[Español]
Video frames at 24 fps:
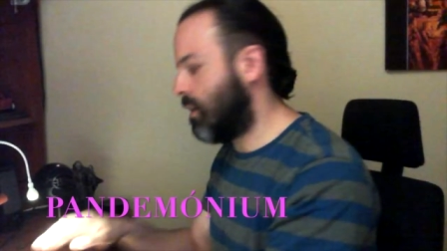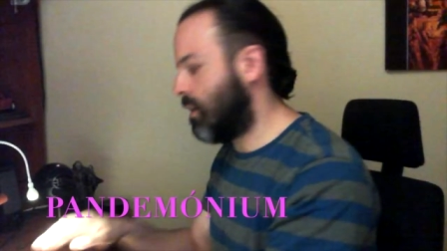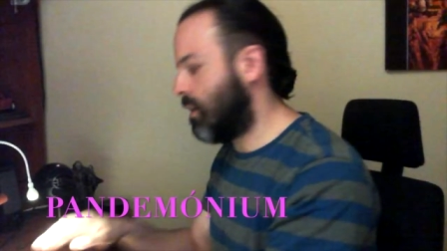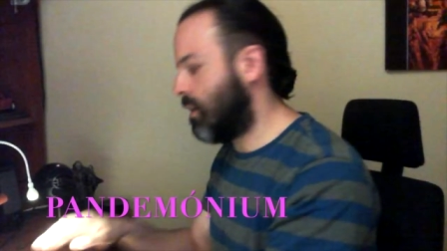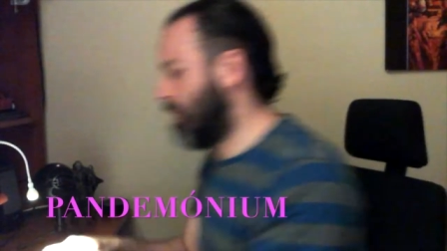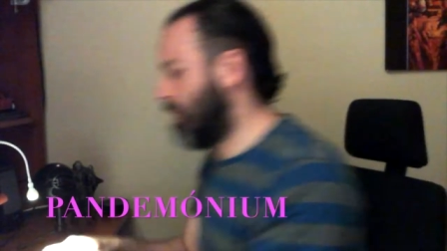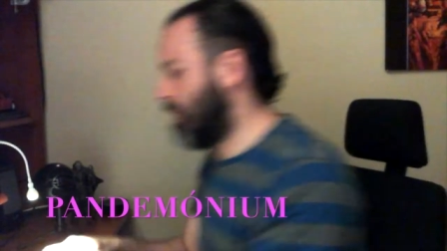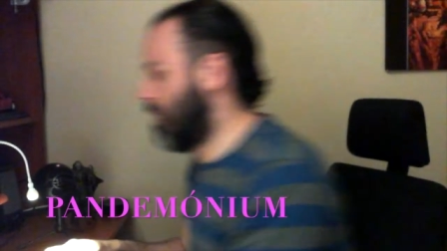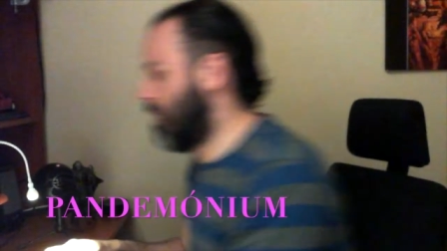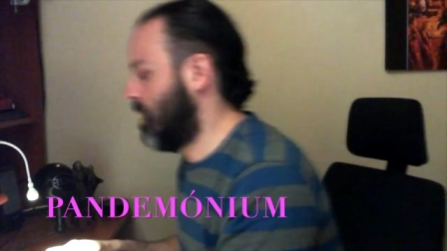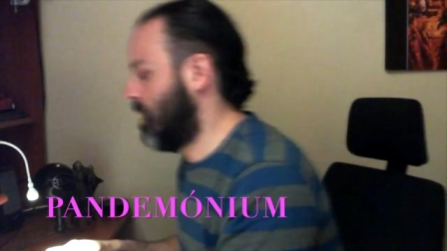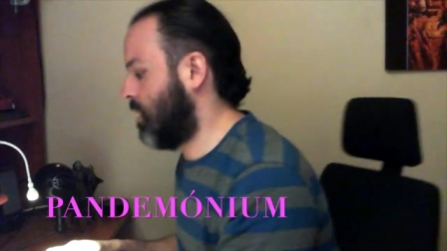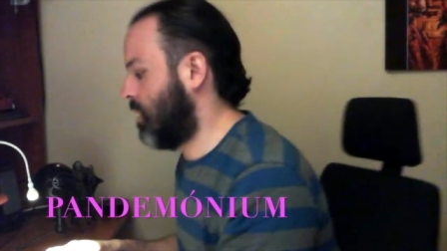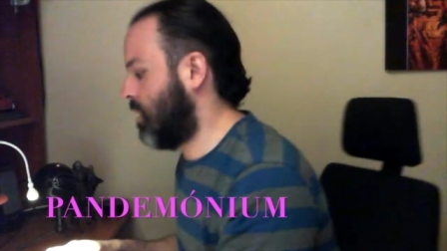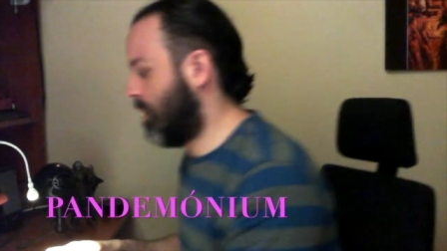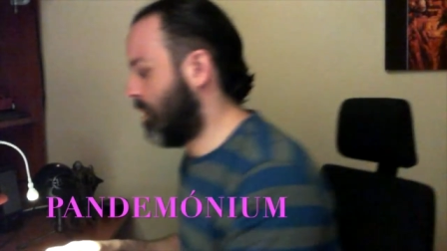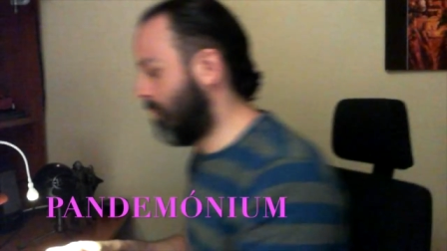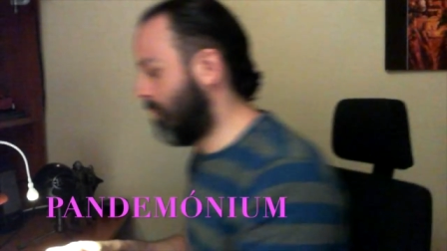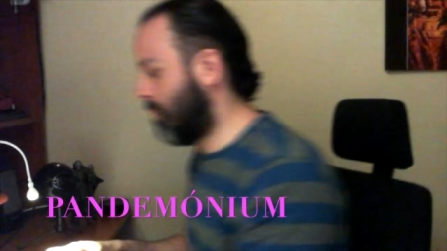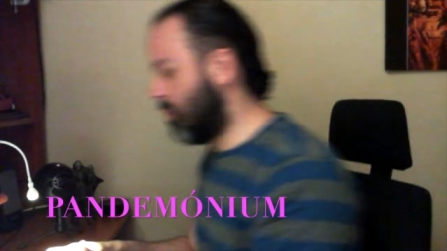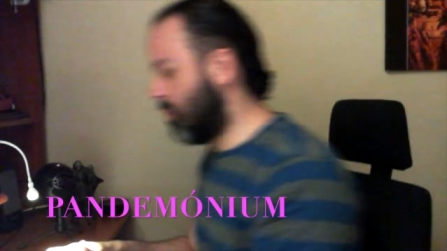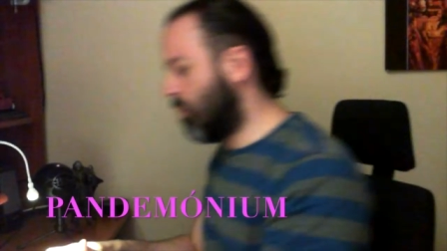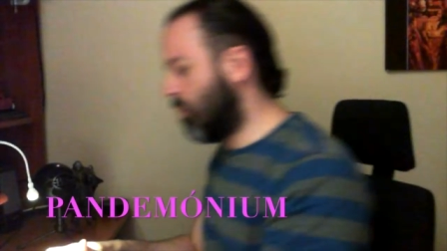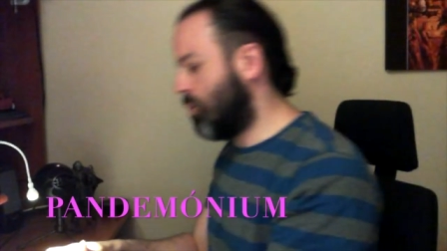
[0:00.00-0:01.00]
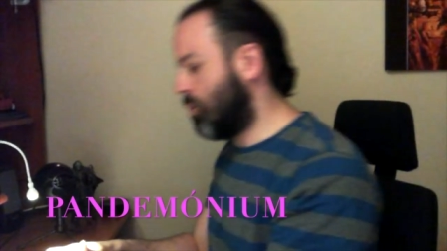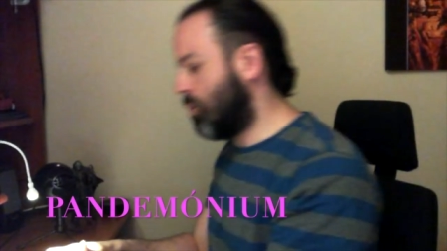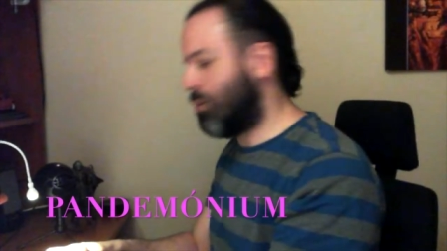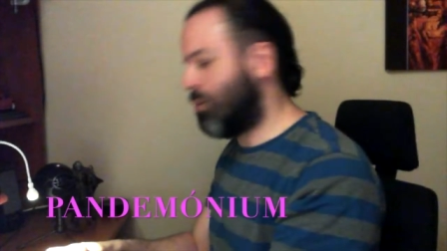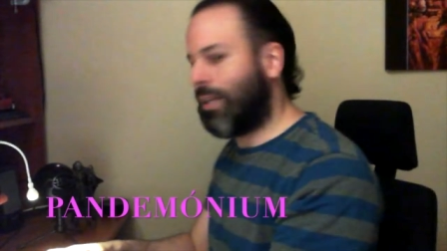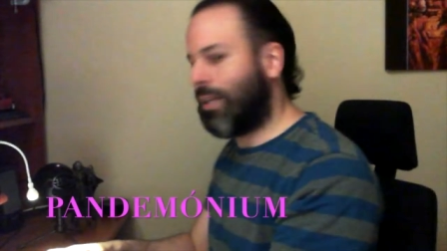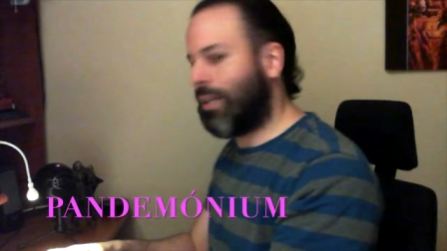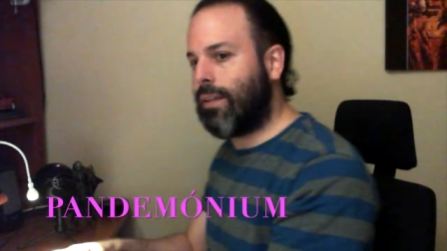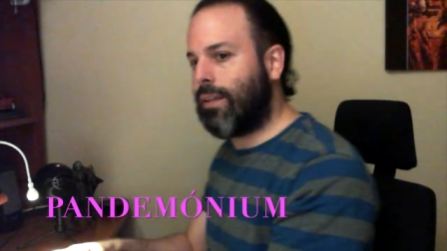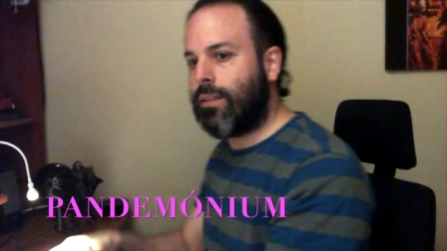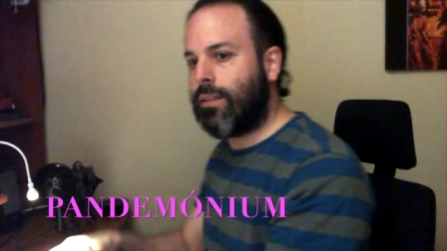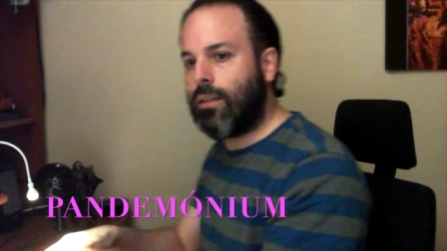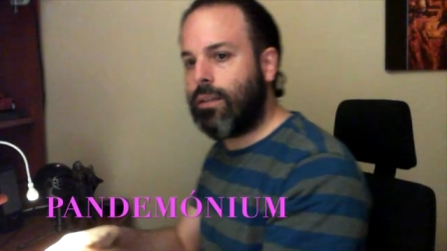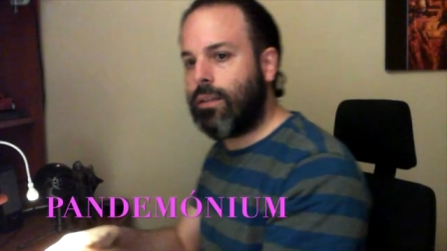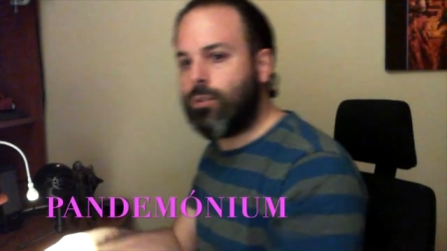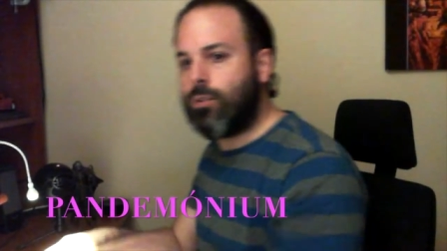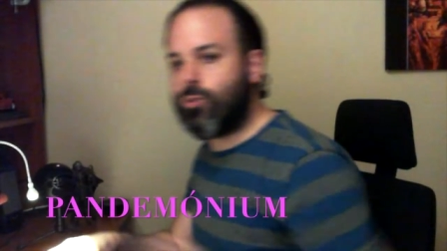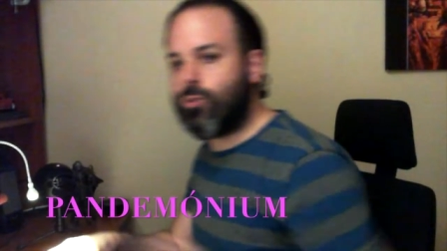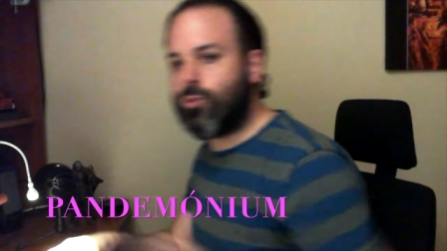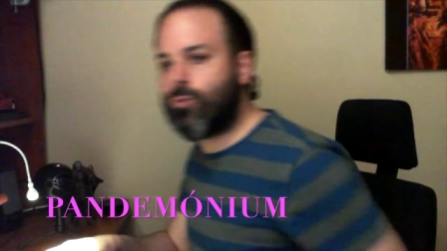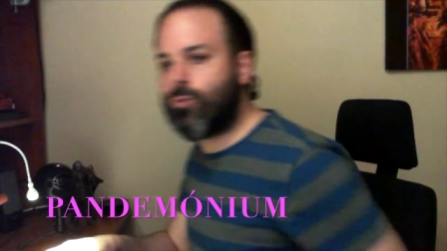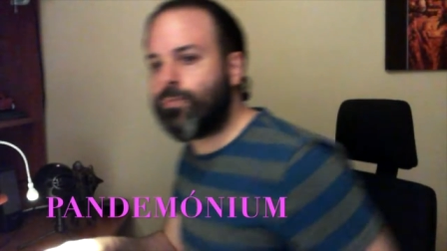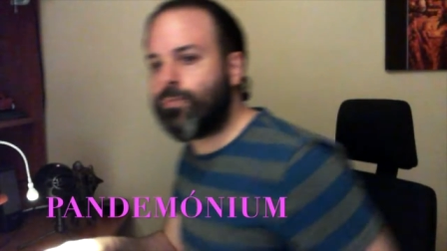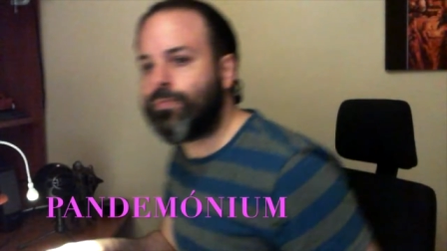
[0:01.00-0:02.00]
eh, capítulo
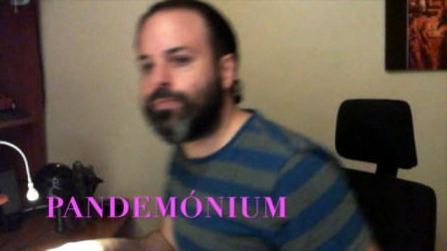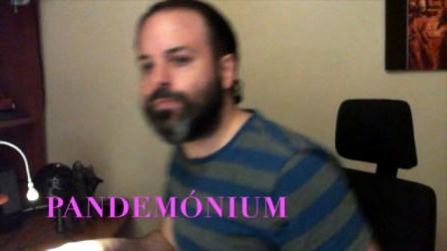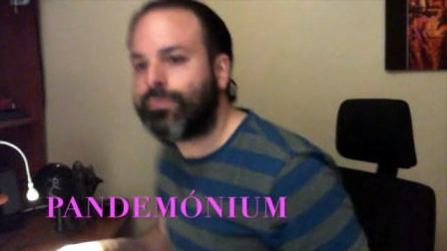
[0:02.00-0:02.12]
32.